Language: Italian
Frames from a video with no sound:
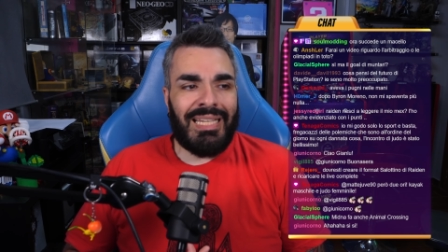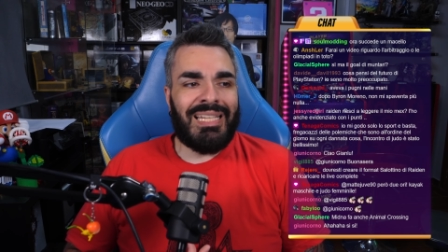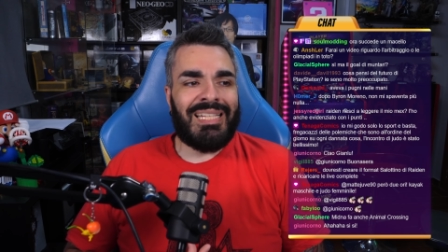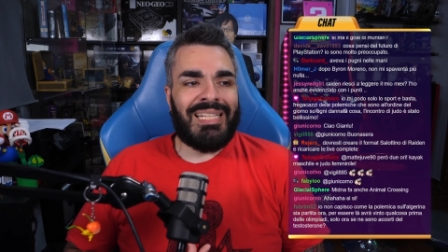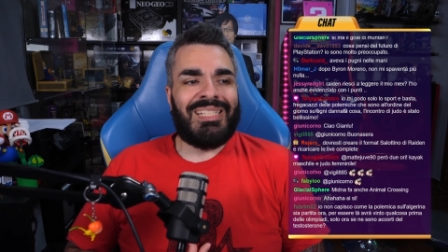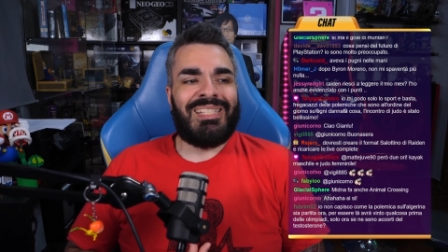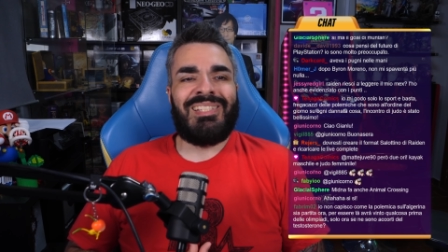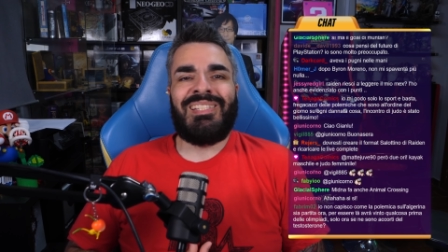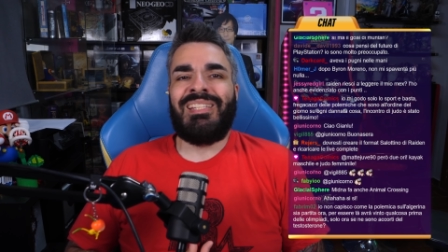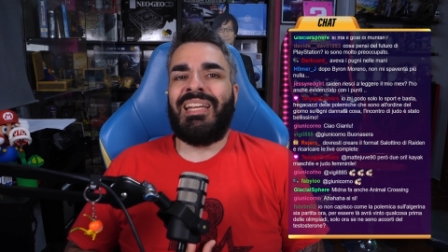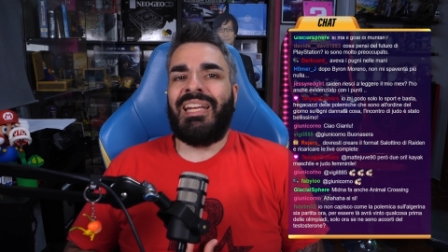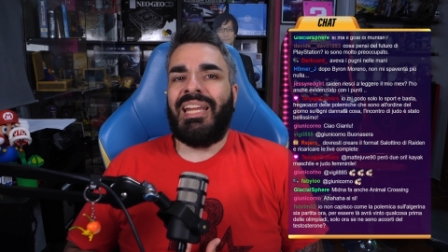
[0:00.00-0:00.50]

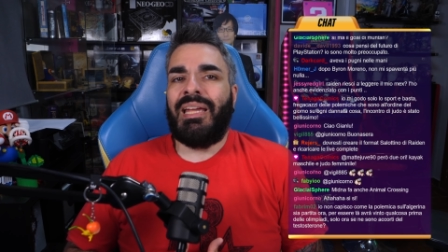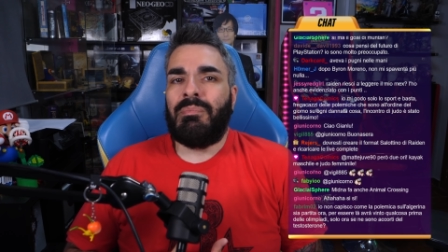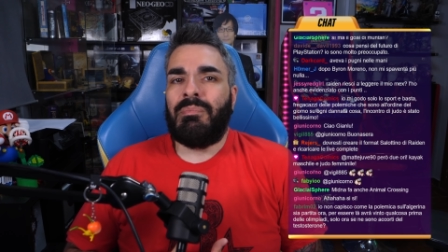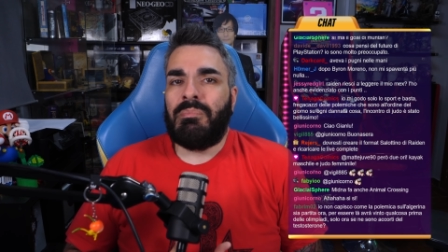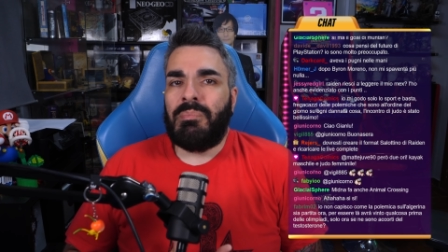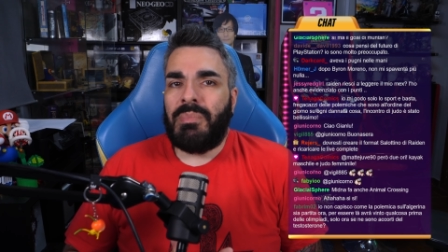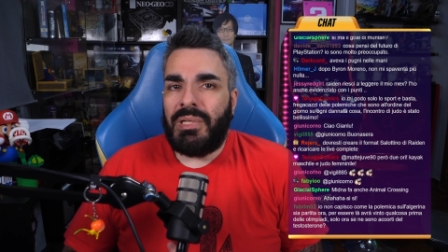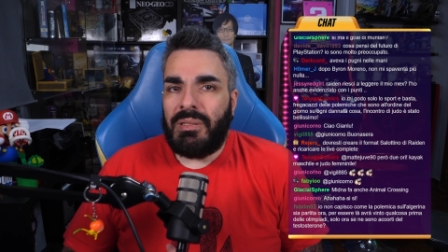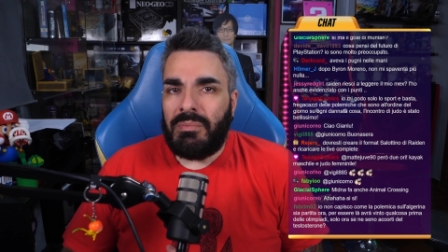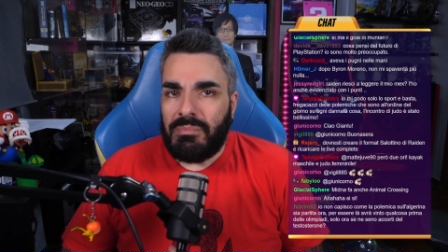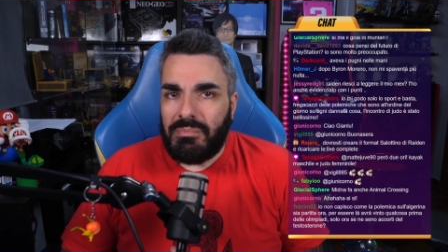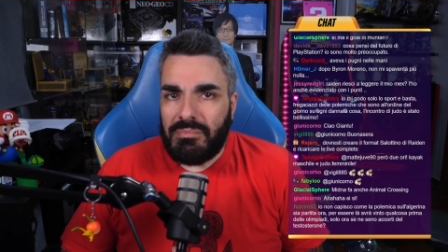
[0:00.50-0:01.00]

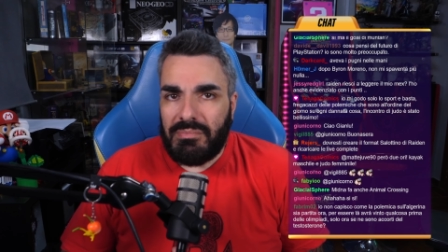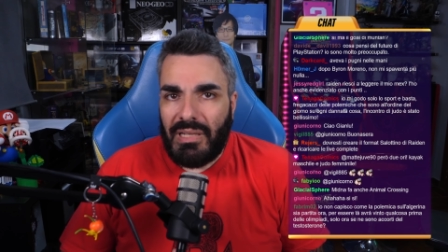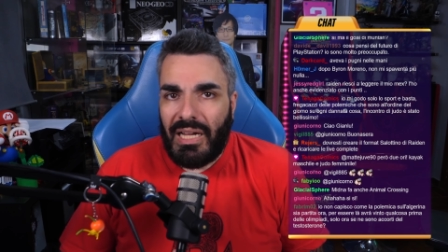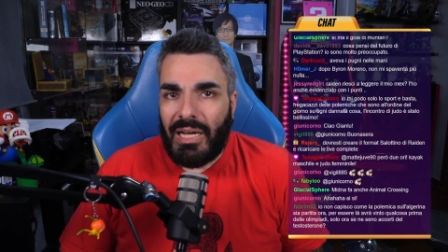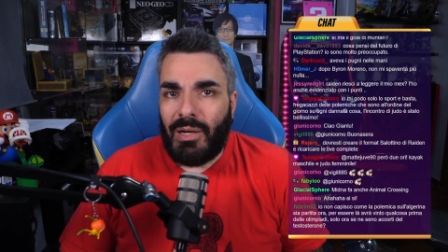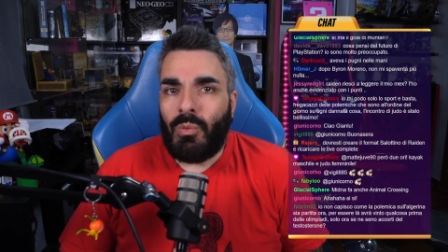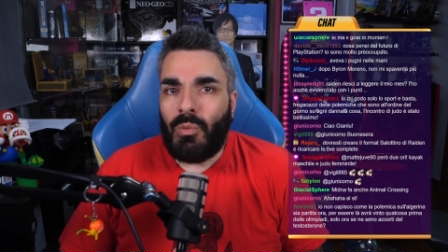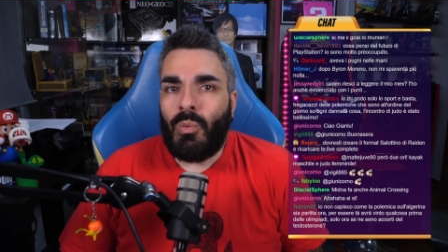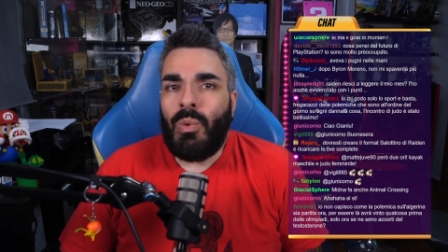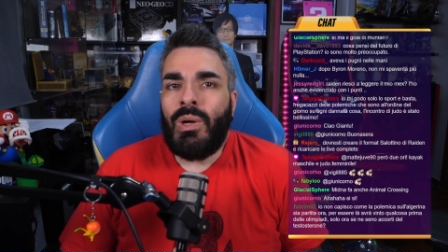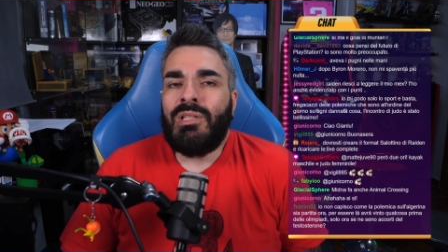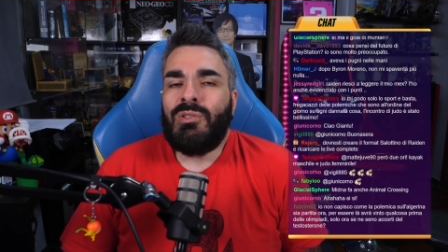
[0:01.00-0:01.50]
sarebbe,
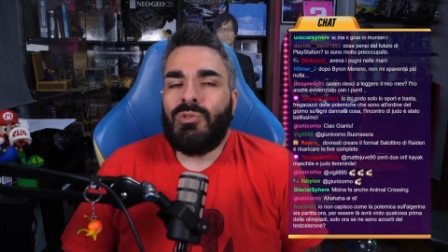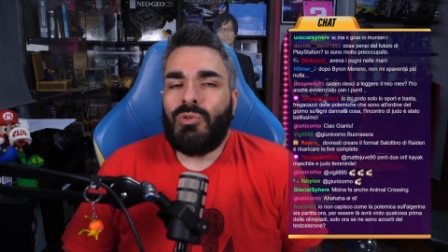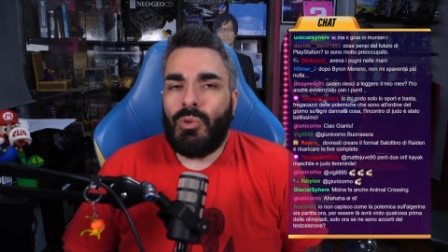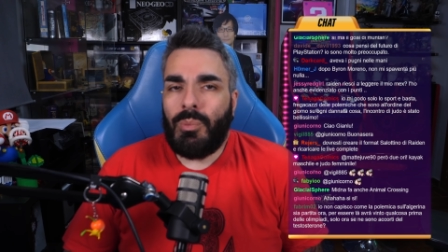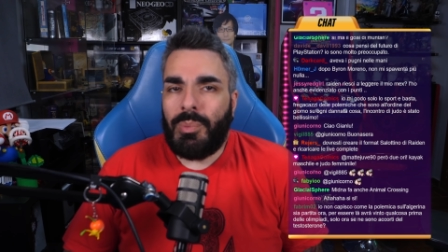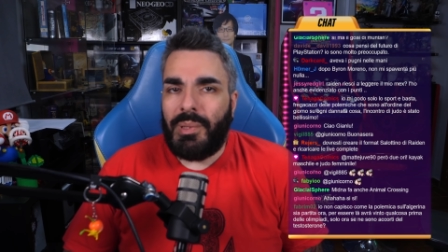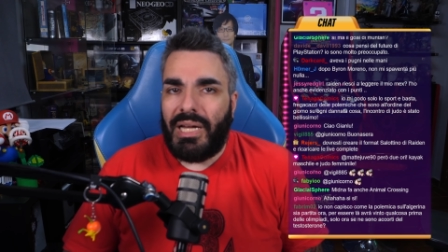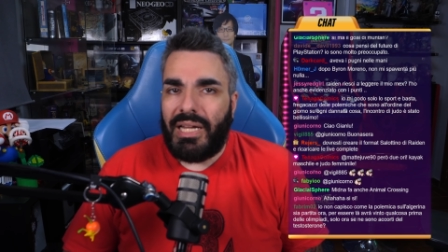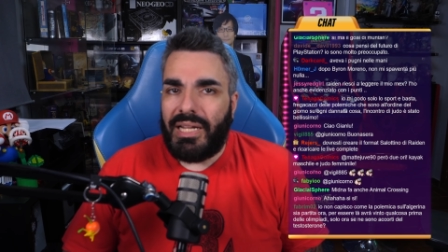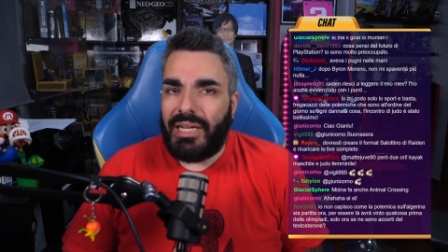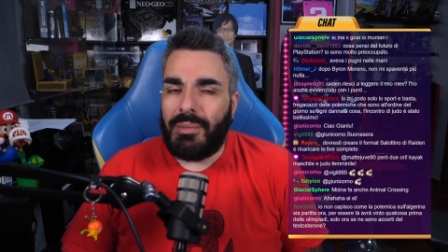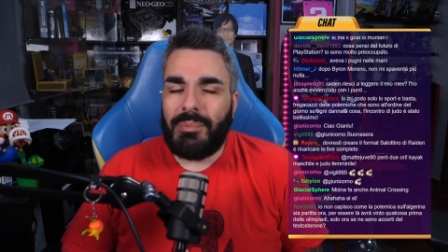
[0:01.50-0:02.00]
a quanto
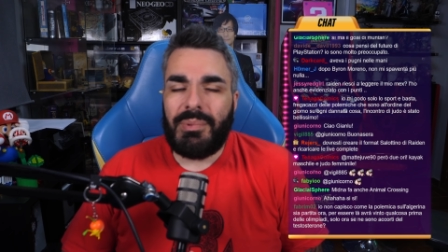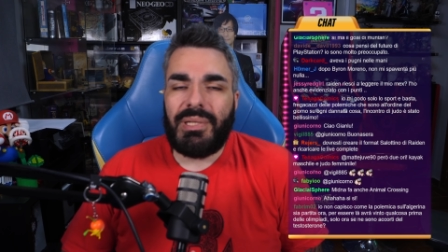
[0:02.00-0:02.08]
pare,